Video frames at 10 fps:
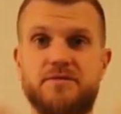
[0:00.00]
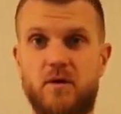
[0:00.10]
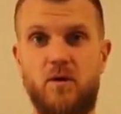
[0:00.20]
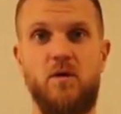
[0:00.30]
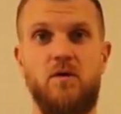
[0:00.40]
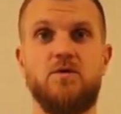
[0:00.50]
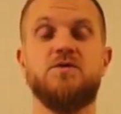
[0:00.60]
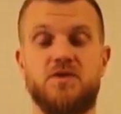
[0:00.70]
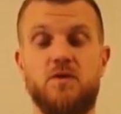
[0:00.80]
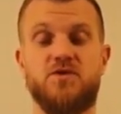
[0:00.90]
on, on,
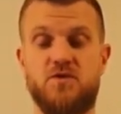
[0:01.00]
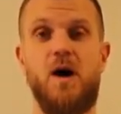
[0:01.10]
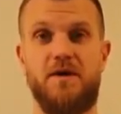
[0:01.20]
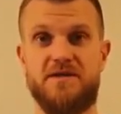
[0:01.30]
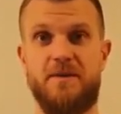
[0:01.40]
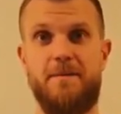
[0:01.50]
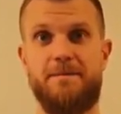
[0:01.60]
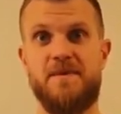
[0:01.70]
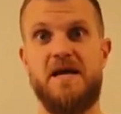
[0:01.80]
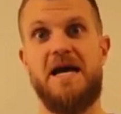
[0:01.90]
se noie, n'est-ce pas
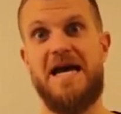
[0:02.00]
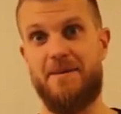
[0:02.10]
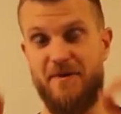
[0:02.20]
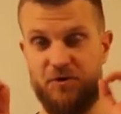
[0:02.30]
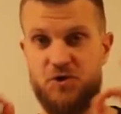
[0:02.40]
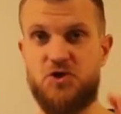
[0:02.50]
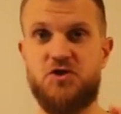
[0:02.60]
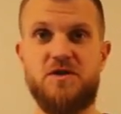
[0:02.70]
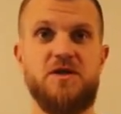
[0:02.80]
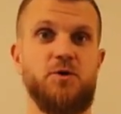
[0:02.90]
Et eh bien, il faut juste
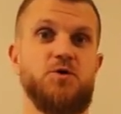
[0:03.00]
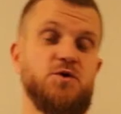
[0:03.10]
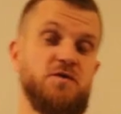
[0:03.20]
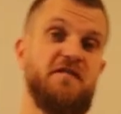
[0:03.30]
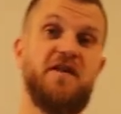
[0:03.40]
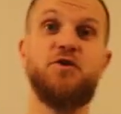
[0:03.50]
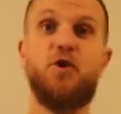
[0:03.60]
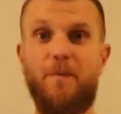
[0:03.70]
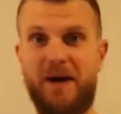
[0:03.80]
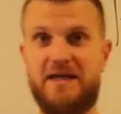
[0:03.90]
te dire une chose, on va faire
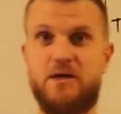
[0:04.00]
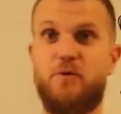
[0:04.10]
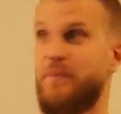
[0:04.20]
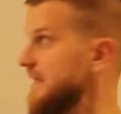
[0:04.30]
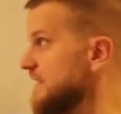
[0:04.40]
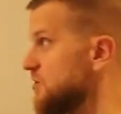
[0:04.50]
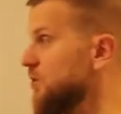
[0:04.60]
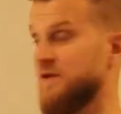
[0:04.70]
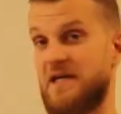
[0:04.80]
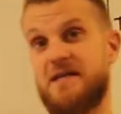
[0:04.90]
deux paquets. Le paquet de ce
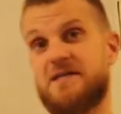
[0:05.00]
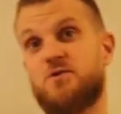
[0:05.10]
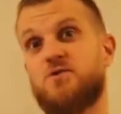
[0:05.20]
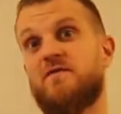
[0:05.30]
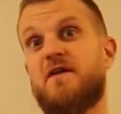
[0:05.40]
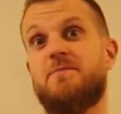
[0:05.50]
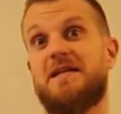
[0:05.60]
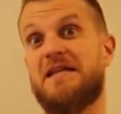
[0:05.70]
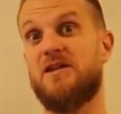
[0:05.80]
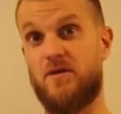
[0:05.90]
côté-là, c'est tout ce qu'on va appeler
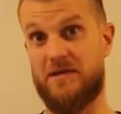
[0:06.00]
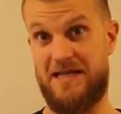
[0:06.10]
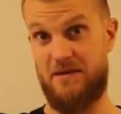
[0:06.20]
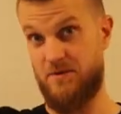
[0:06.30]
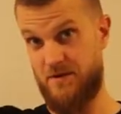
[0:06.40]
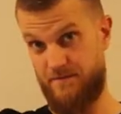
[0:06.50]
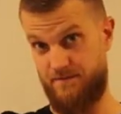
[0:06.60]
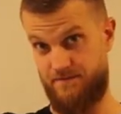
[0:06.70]
les temps simples.